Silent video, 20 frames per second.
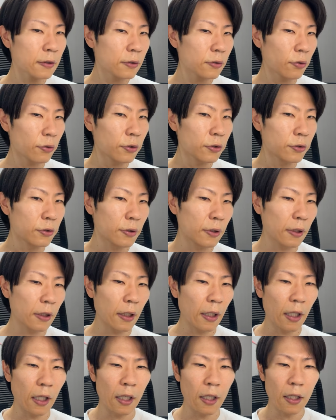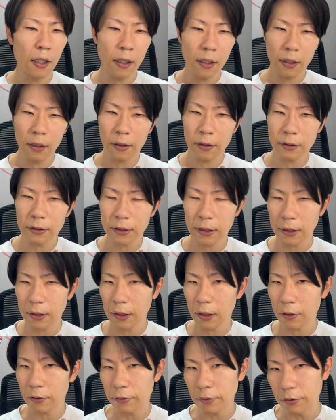というか正
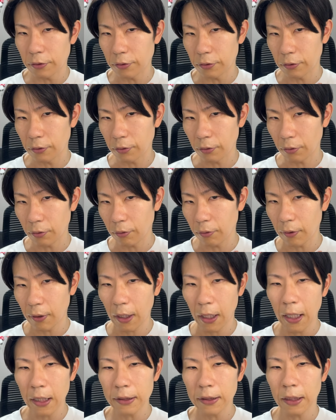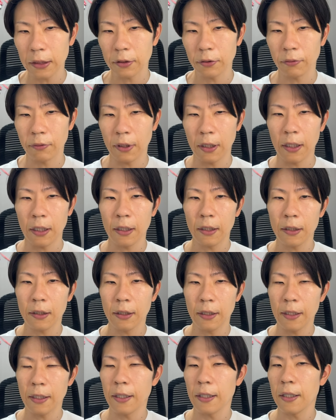確に言うと肌とか、
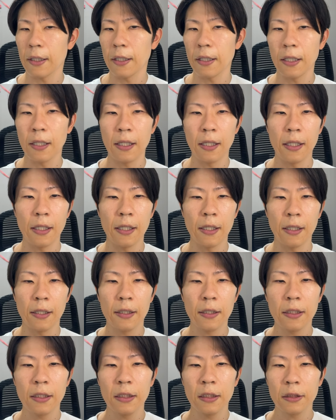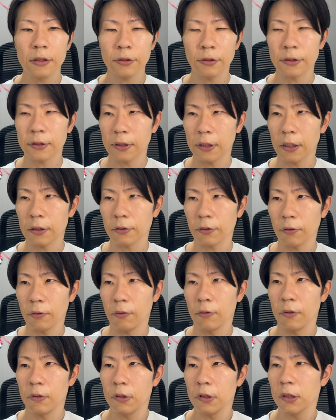えー、そうですねあ
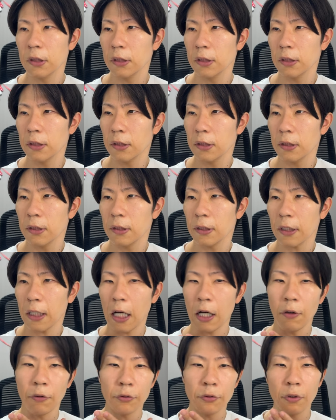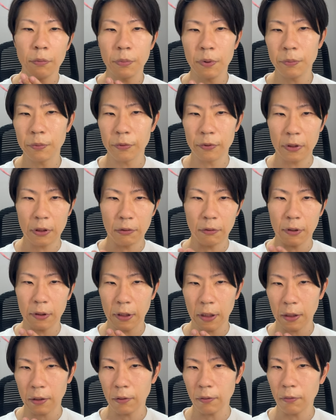と顔の部分には
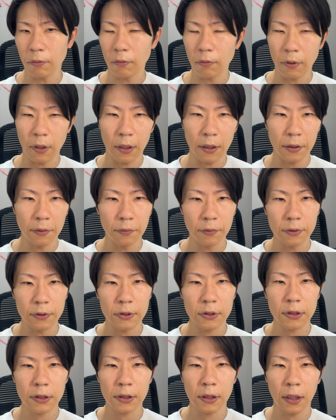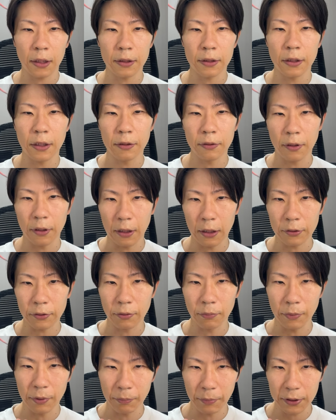結構お金を使ってるかなと
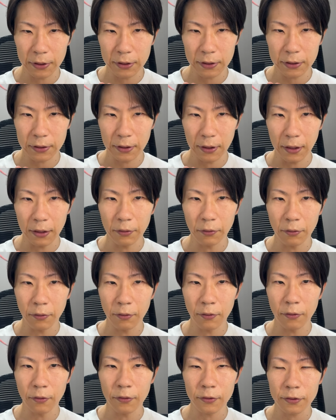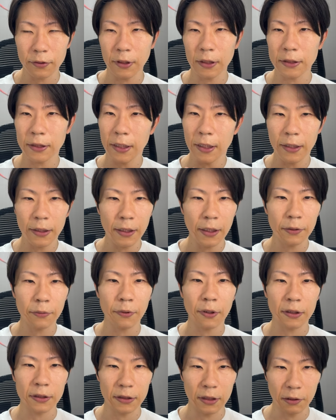思います。あのそんな整形
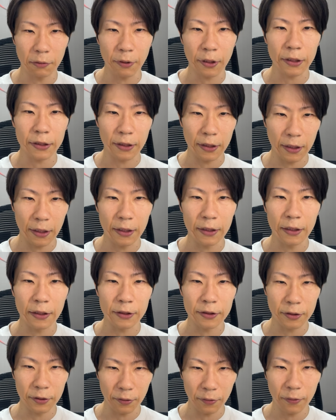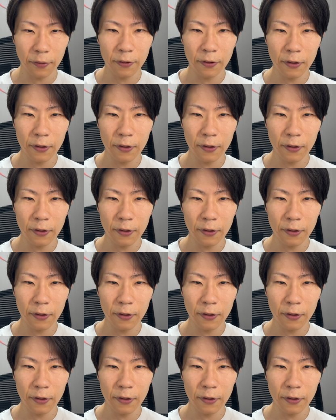とかしてるわけじゃないですよ。